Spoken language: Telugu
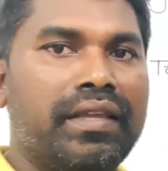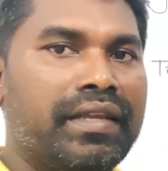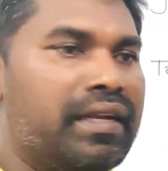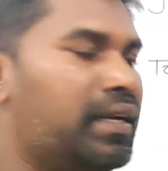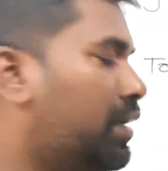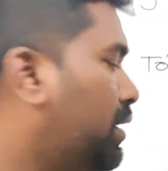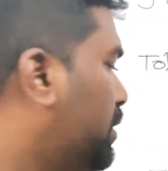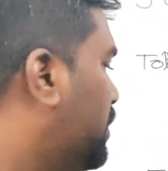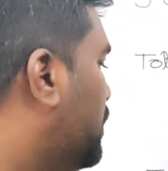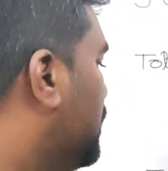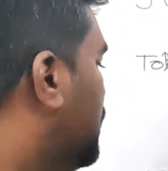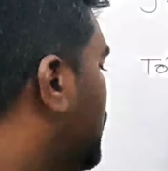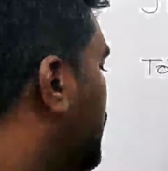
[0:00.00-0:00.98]
ఇక్కడ
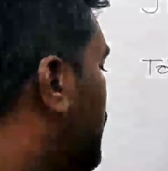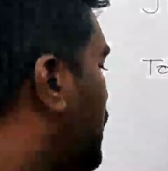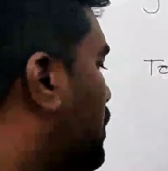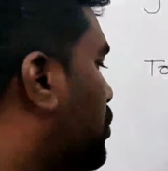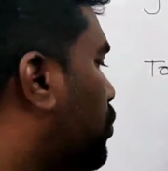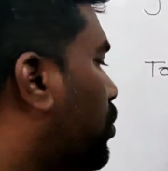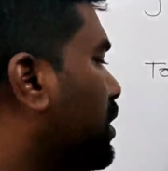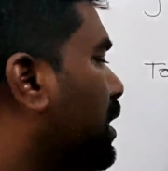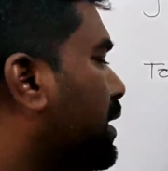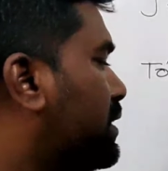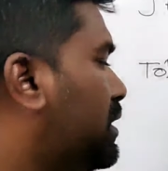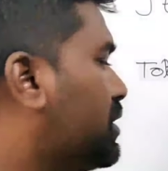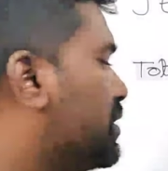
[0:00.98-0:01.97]
టోటల్
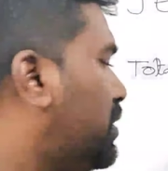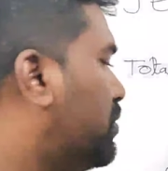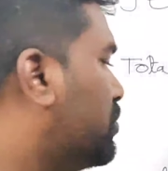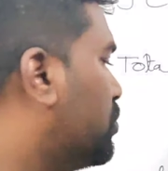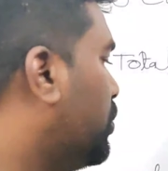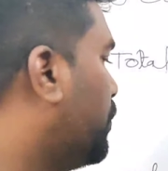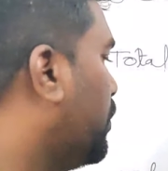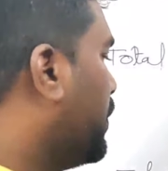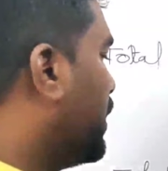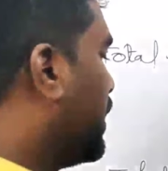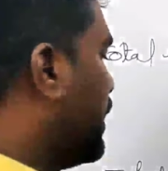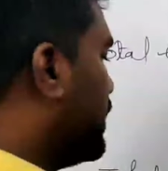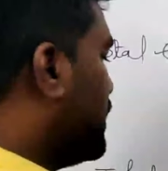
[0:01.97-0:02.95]
రిజిస్టర్డ్ సో ఇప్పుడు
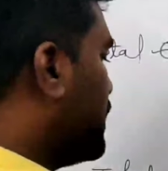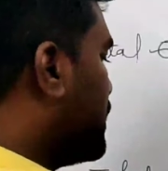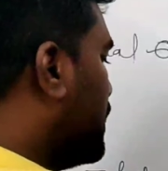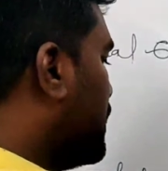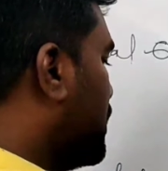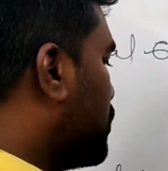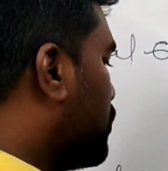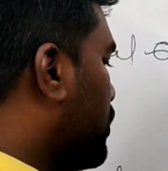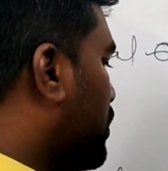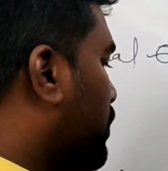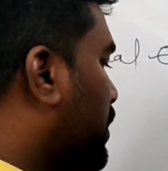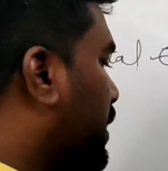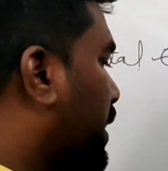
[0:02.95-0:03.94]
మనకి రిజిస్టర్డ్
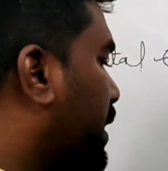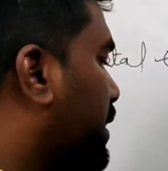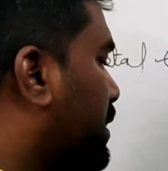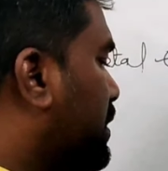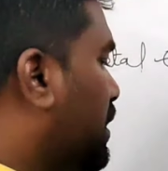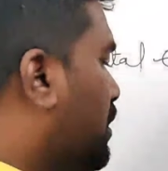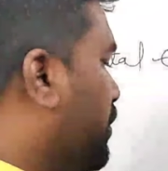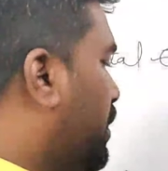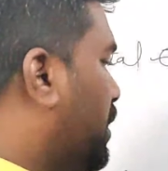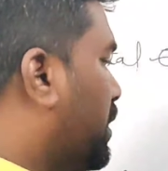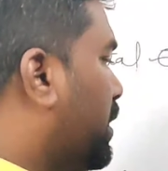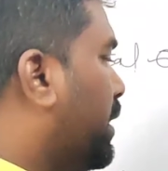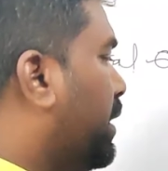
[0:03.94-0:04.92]
చేసుకున్నటువంటి క్యాండిడేట్స్ ఎంతమంది
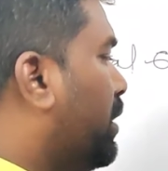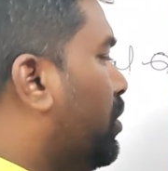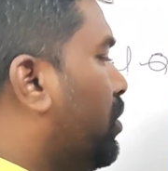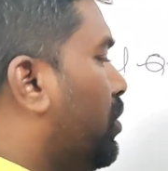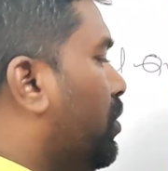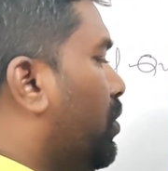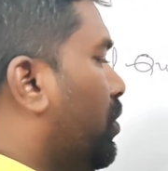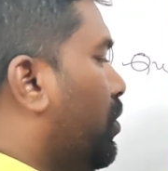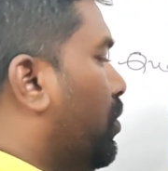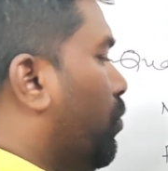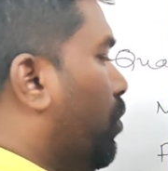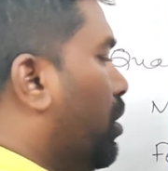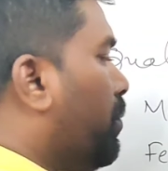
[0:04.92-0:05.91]
అంటే
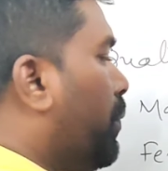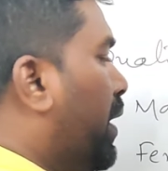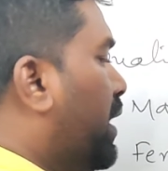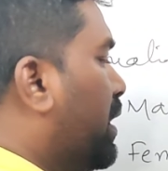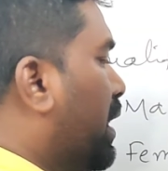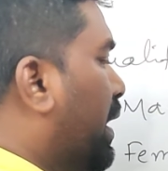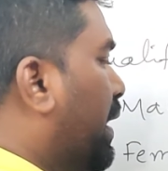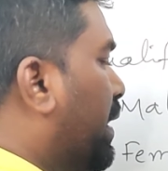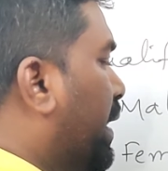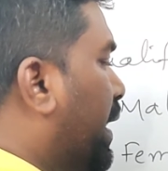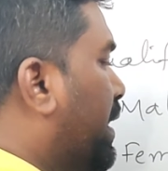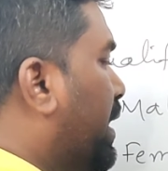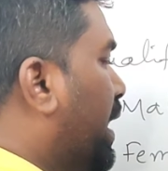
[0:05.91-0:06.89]
వన్ పాయింట్ నైన్
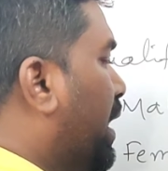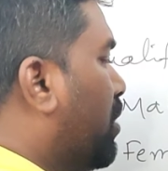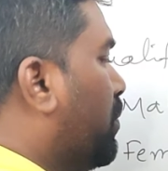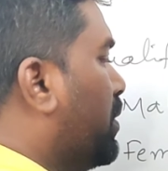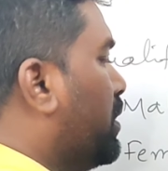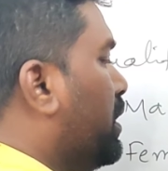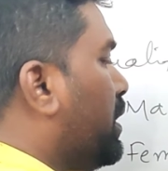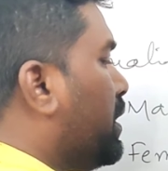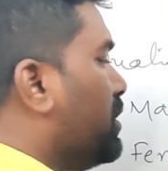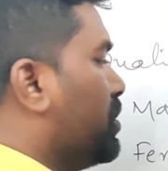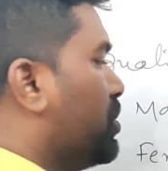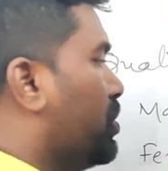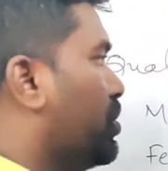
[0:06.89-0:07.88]
నైన్ ల్యాక్ మంది
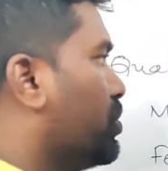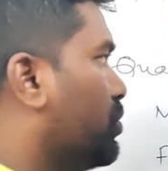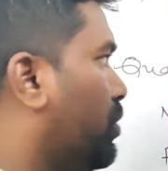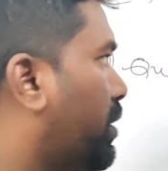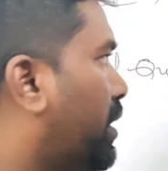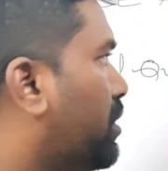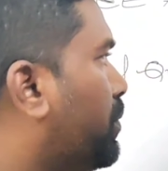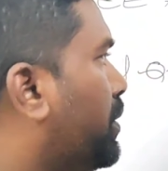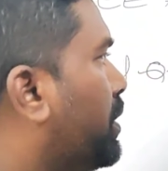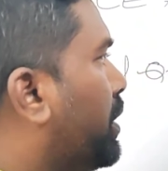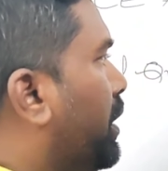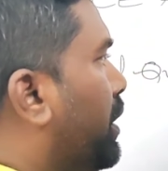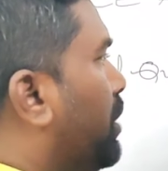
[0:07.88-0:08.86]
రిజిస్టర్ చేసుకున్నారు
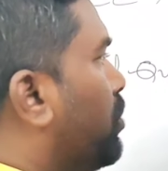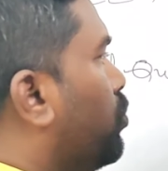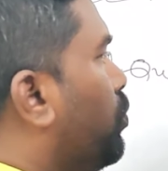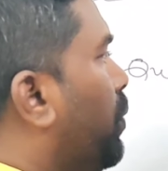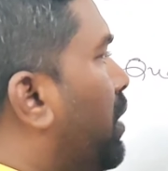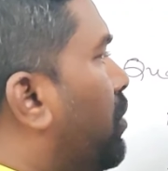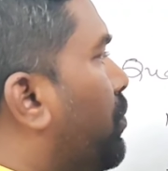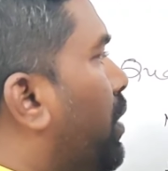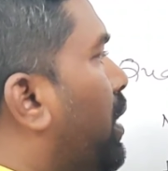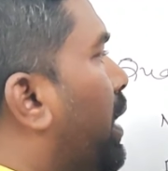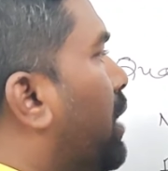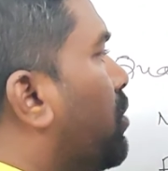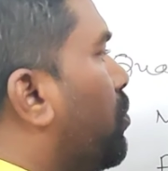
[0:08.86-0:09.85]
ఎంతమందికి టూ పాయింట్ ఫైవ్
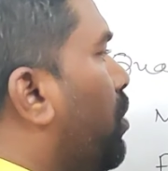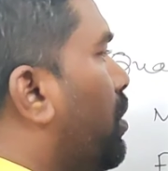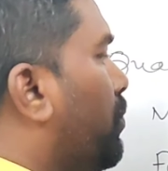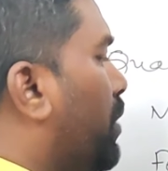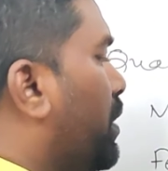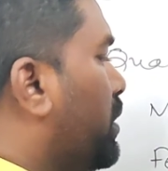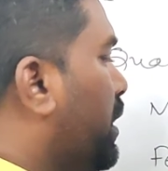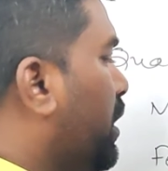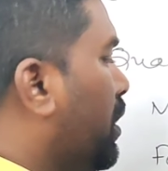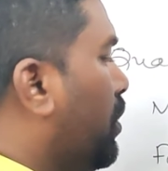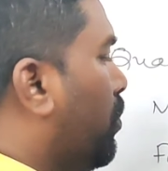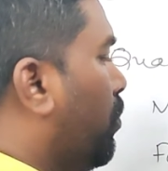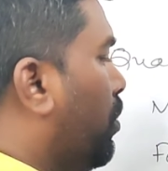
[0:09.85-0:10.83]
ల్యాక్ క్వాలిఫై అయితే
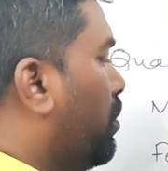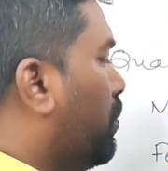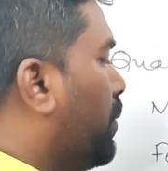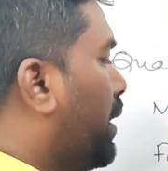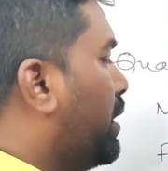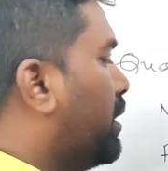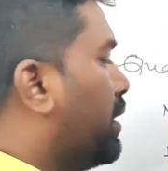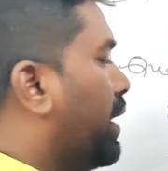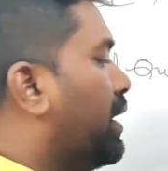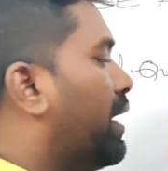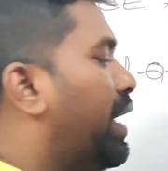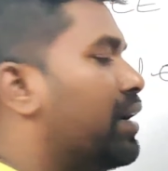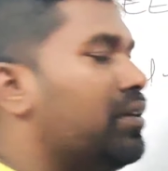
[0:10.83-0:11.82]
వన్ పాయింట్ నైన్
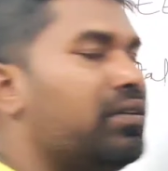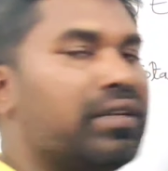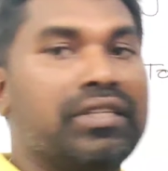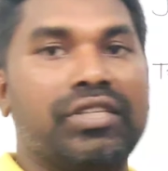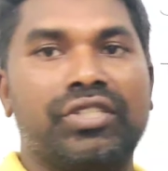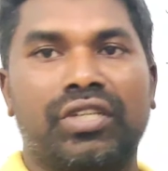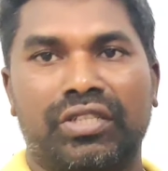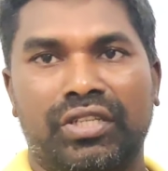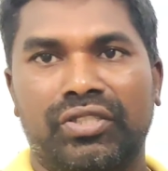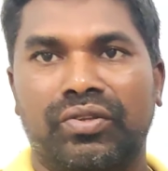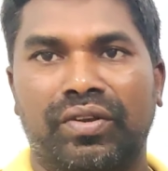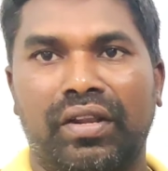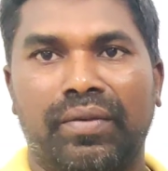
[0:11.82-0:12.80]
ల్యాక్ రిజిస్టర్
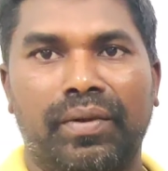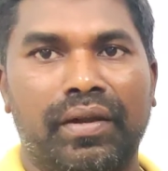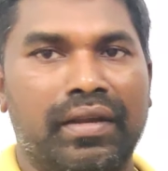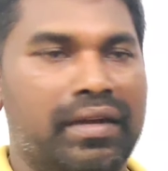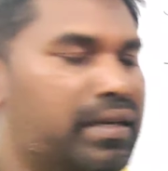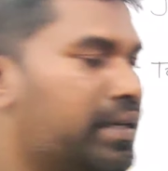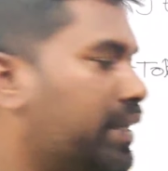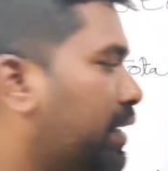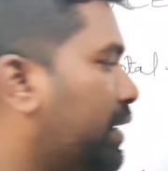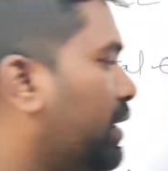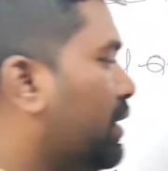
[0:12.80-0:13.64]
చేసుకున్నారు అనమాట అంటే